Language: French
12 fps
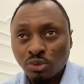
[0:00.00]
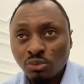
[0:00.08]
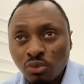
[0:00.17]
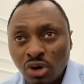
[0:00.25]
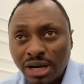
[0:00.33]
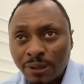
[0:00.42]
Pour
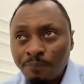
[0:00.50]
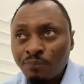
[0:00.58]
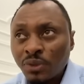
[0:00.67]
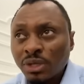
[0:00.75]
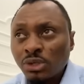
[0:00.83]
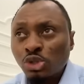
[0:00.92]
moi,
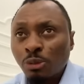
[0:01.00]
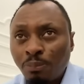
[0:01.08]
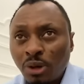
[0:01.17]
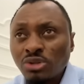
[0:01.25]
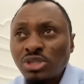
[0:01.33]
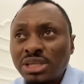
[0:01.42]
je
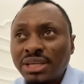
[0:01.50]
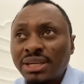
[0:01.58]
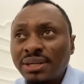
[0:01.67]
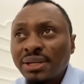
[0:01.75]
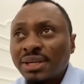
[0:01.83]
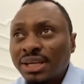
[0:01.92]
pense
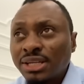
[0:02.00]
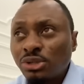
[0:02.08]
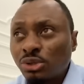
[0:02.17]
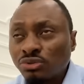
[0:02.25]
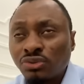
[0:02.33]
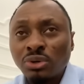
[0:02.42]
que que
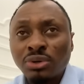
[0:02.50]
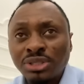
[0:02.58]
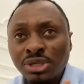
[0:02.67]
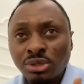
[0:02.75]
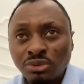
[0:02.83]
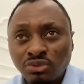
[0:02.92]
tu te voiles ou que
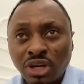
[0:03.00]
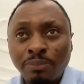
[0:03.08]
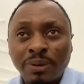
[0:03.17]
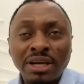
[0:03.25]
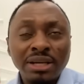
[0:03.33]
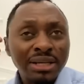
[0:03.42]
tu ne te
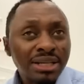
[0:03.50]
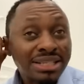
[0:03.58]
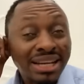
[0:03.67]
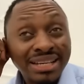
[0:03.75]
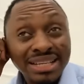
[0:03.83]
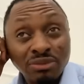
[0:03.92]
voiles pas,
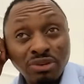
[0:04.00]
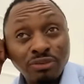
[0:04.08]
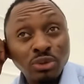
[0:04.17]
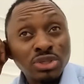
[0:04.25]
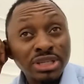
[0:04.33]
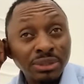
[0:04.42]
ça n'a rien à voir
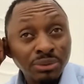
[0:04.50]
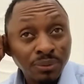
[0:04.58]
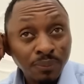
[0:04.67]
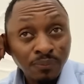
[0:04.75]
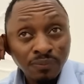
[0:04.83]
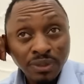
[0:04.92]
avec le salut.